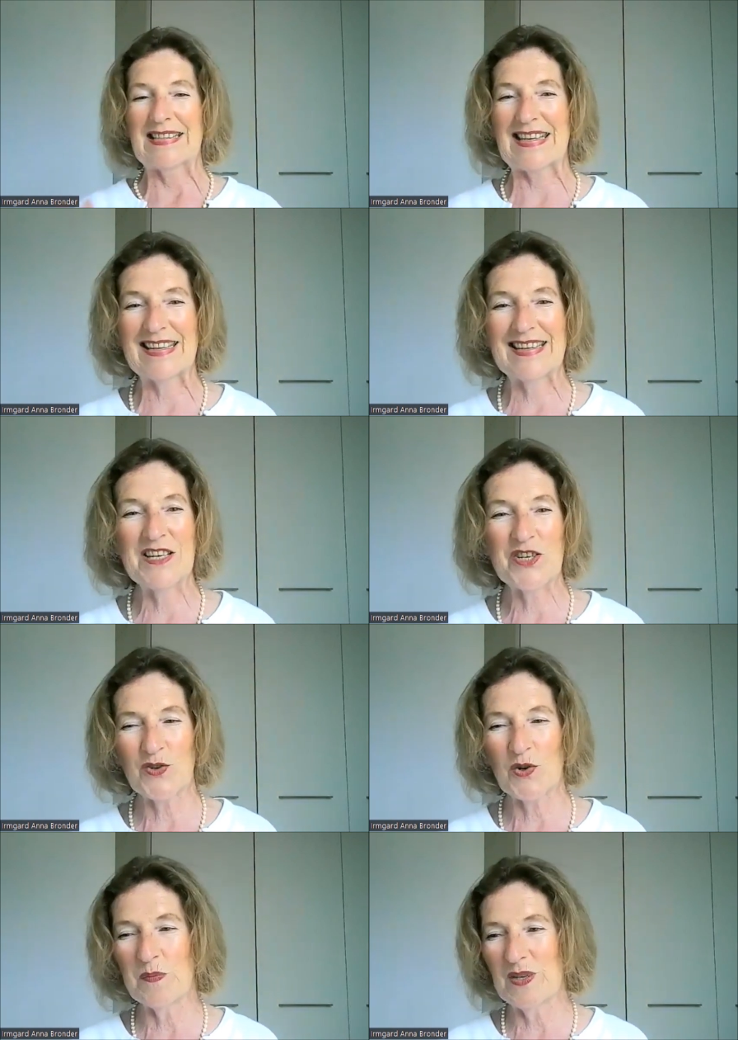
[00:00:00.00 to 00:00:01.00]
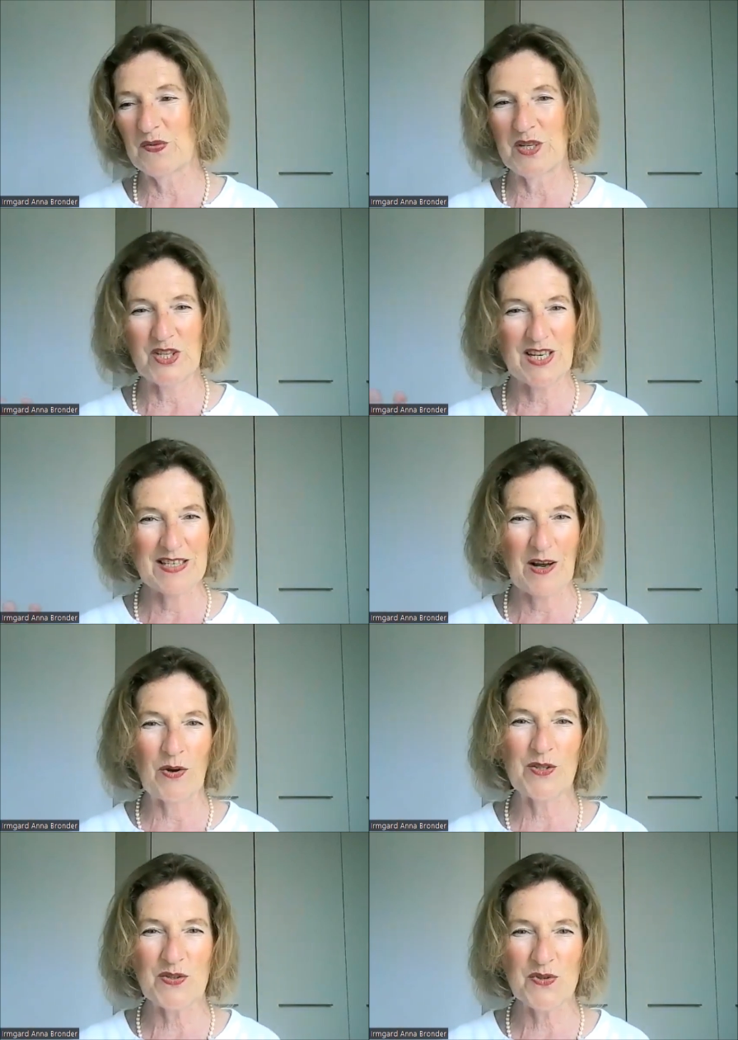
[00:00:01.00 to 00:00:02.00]
Es geht nicht darum, den Verstand
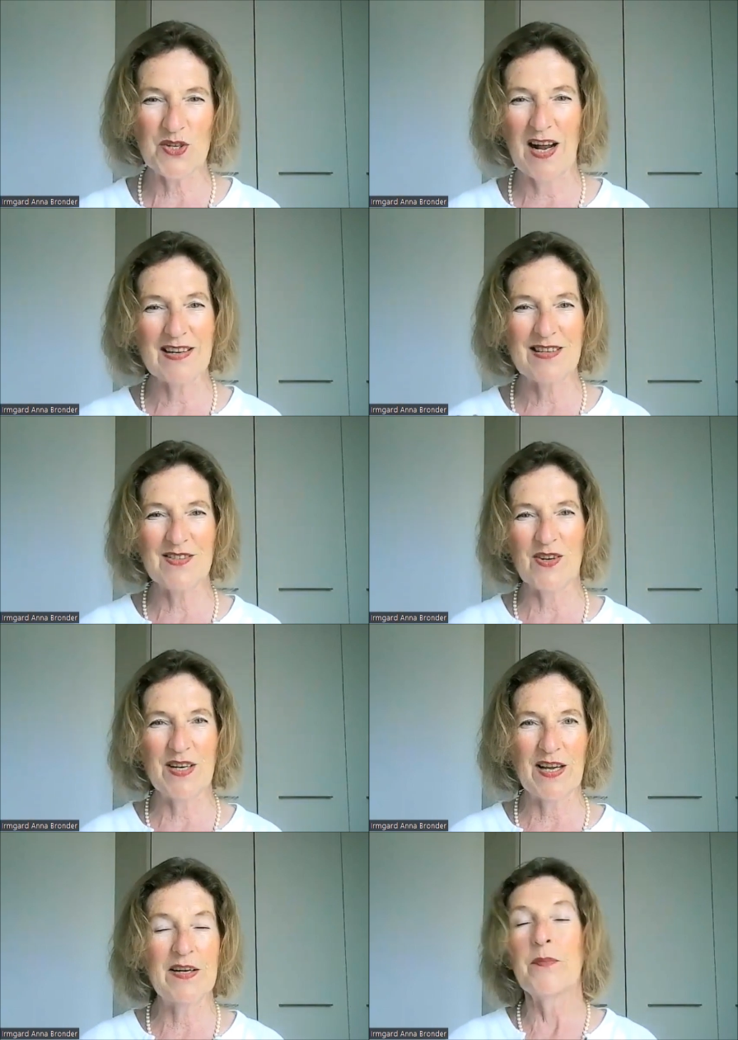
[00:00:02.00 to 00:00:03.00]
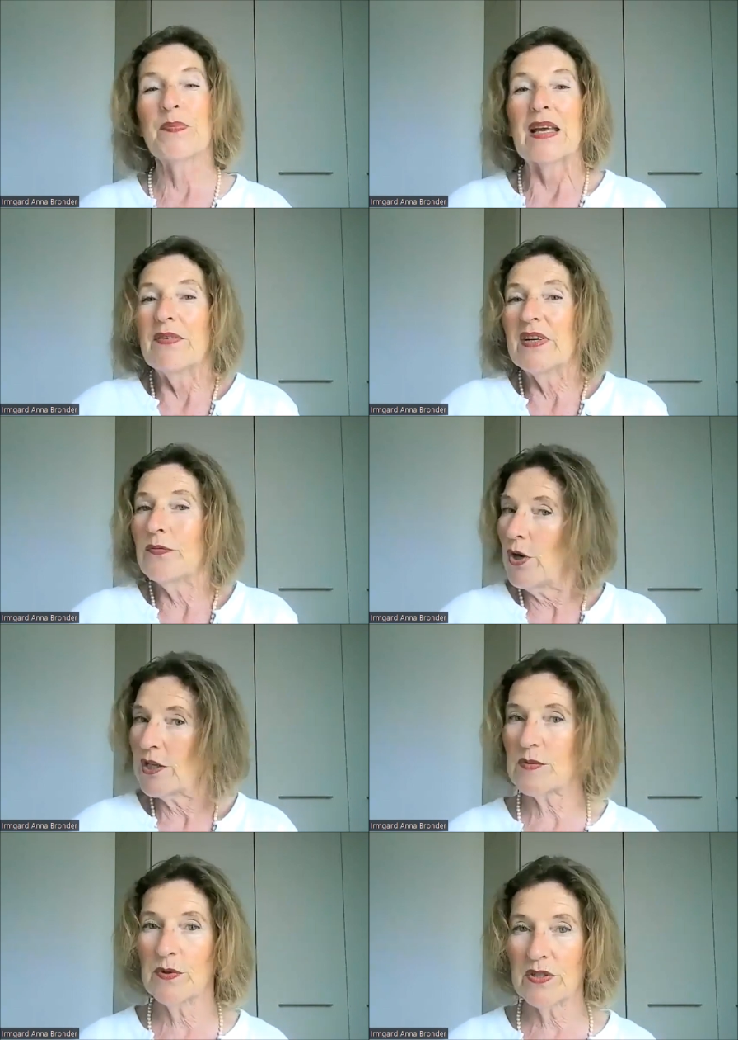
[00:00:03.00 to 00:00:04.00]
auszuschalten, sondern wie der
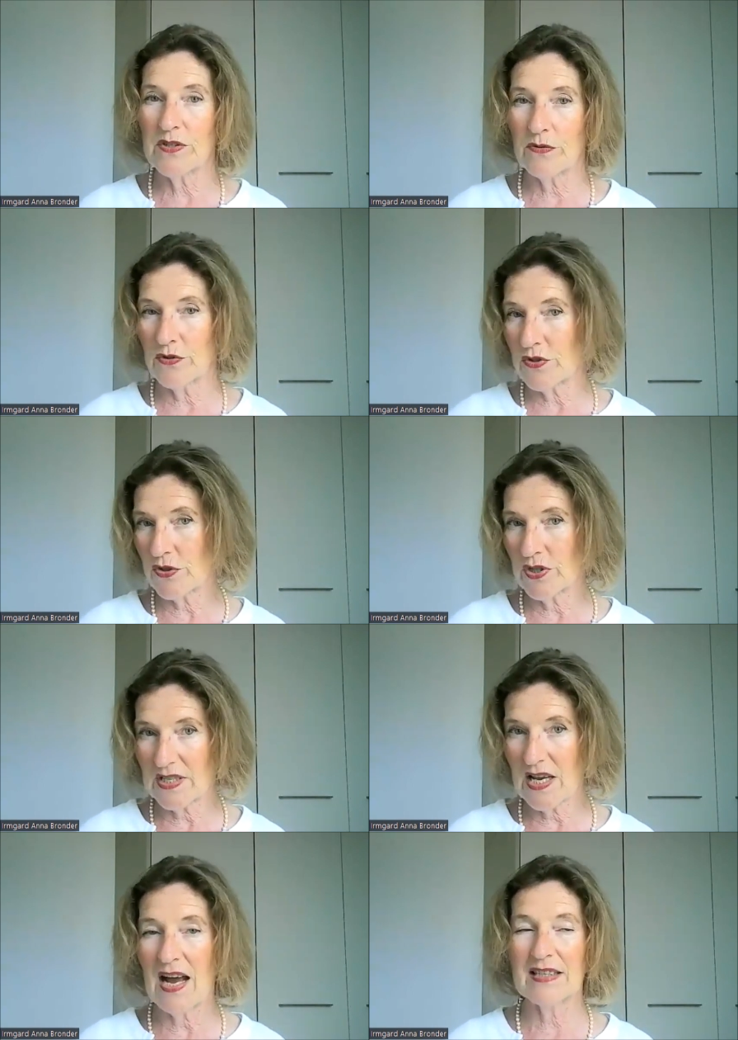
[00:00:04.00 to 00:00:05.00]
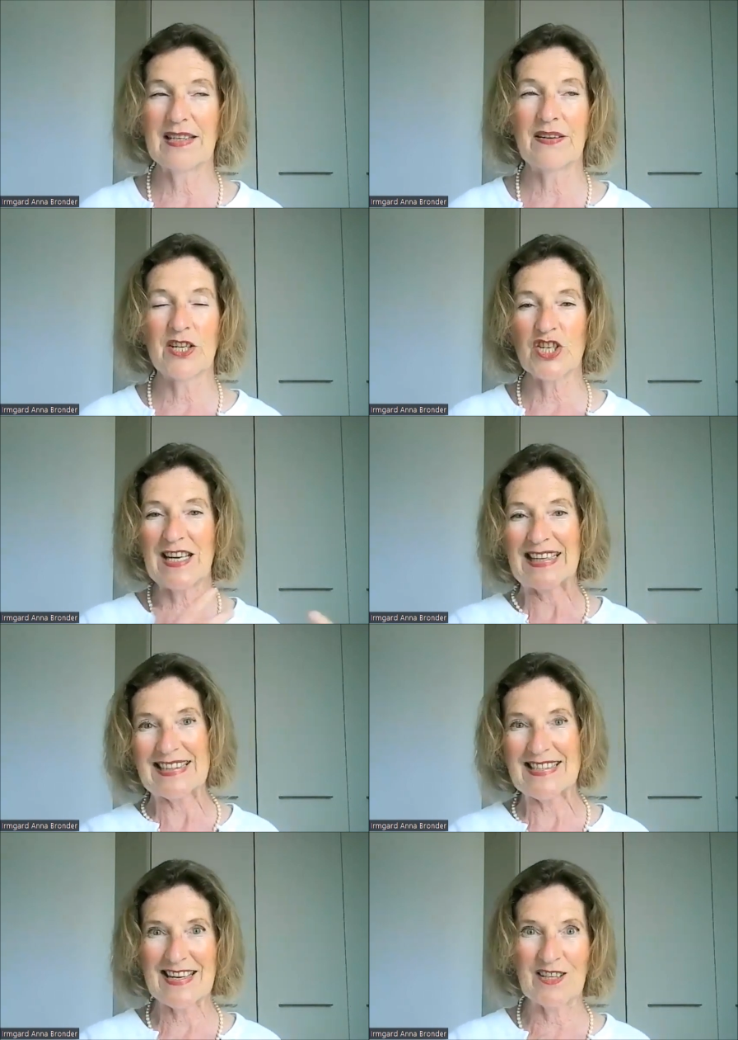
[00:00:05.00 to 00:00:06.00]
Volksmund es uns schon sagt, der
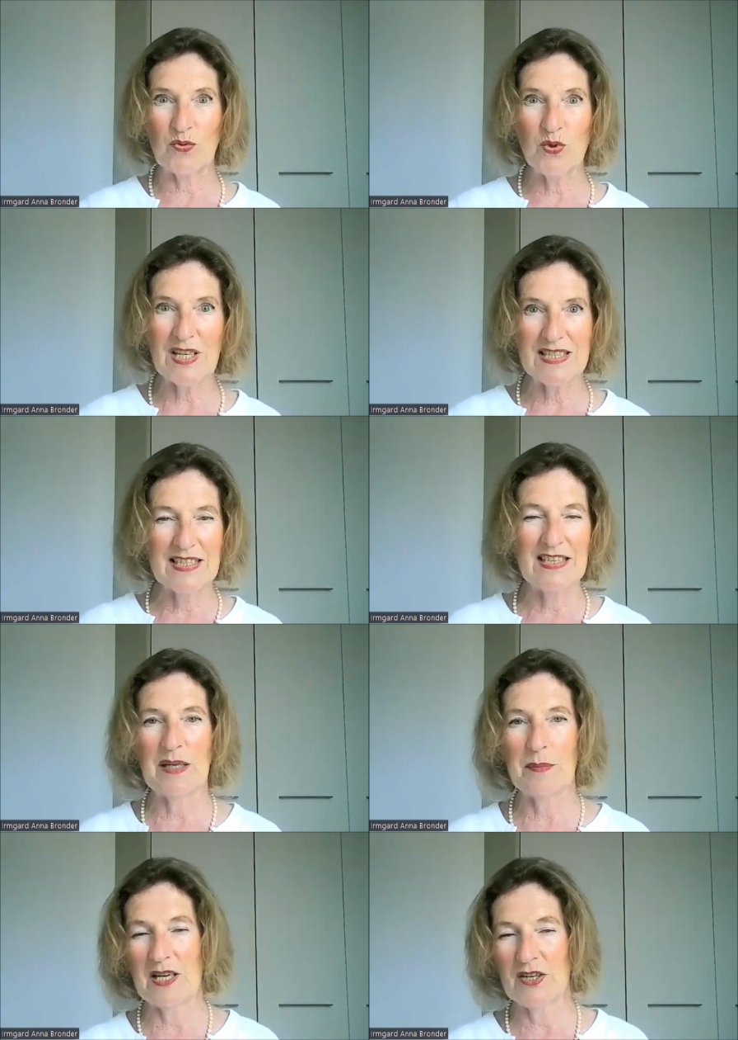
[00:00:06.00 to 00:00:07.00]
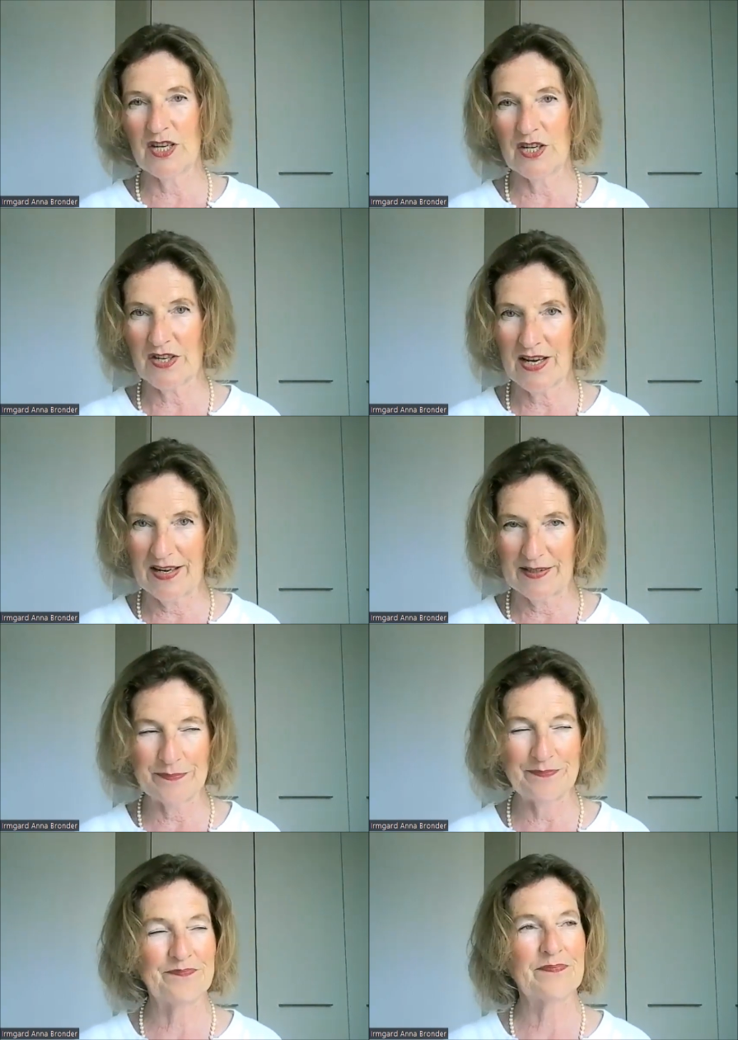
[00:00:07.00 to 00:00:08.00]
Verstand ist ein guter Diener, aber ein schlechter Herr.